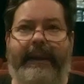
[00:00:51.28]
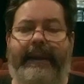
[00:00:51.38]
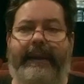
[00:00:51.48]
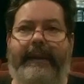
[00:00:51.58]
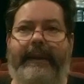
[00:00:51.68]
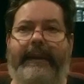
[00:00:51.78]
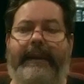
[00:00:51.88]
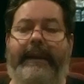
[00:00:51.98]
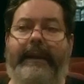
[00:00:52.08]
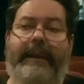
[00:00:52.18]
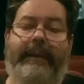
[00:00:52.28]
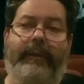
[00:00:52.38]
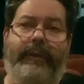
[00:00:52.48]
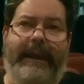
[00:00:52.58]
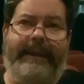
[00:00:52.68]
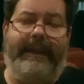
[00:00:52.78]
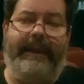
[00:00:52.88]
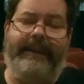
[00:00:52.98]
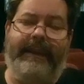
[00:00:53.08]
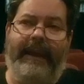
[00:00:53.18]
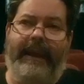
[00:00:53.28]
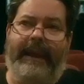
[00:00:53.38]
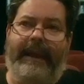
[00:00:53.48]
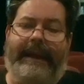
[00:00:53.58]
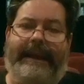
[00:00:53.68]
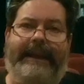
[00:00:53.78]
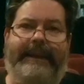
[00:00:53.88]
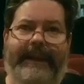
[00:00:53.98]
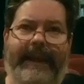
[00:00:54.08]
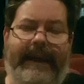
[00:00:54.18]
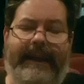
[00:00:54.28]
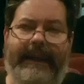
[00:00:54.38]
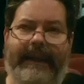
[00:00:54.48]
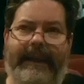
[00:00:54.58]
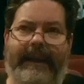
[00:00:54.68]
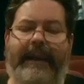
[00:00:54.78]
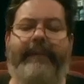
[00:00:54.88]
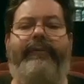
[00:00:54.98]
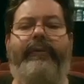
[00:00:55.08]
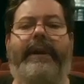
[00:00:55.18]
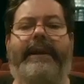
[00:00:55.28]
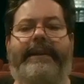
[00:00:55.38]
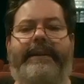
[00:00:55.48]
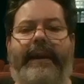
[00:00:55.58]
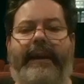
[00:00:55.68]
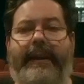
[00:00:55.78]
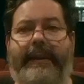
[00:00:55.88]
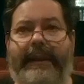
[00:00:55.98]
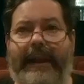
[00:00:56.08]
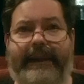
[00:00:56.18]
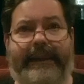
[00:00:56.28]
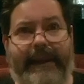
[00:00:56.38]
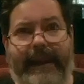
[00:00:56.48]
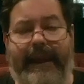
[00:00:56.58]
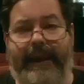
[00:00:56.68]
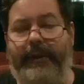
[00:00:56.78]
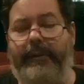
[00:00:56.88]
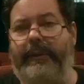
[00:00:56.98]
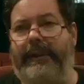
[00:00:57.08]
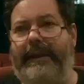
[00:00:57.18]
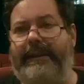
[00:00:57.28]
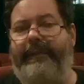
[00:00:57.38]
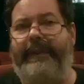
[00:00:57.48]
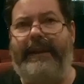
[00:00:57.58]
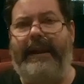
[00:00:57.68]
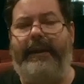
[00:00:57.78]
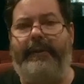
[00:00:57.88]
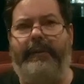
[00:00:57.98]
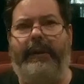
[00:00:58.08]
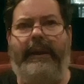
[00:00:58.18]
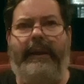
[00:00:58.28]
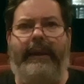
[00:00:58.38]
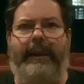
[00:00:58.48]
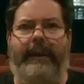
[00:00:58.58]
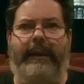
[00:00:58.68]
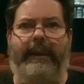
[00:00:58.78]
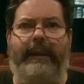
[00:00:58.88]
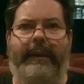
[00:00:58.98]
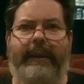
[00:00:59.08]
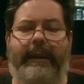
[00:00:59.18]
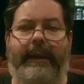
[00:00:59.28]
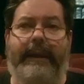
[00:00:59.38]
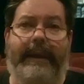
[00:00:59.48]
Eh, y lo que hace es rastrear la influencia del arte negro, del arte africano, eh, en el